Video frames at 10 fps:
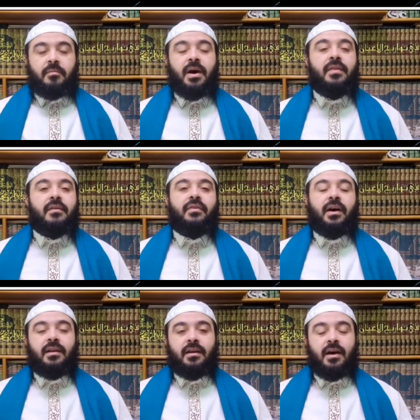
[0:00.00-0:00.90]
ماذا
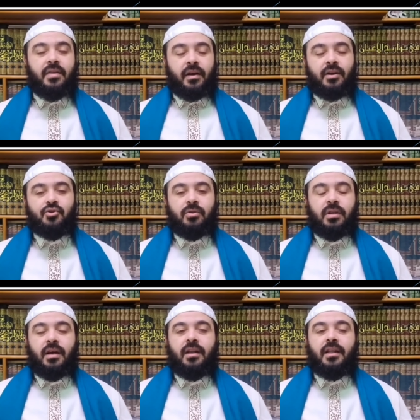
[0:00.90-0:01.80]
فعل هذا
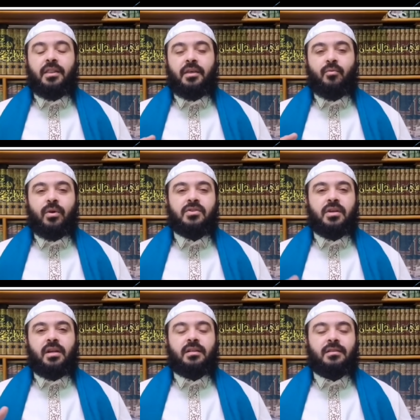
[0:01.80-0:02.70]
الرجل الذي
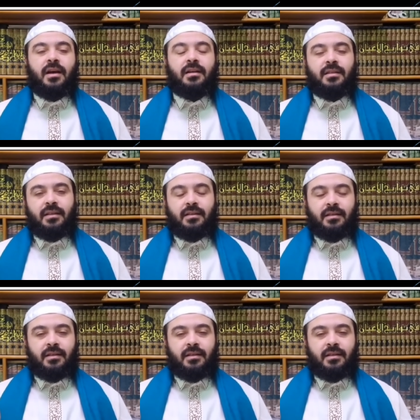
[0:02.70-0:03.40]
وصلت عدد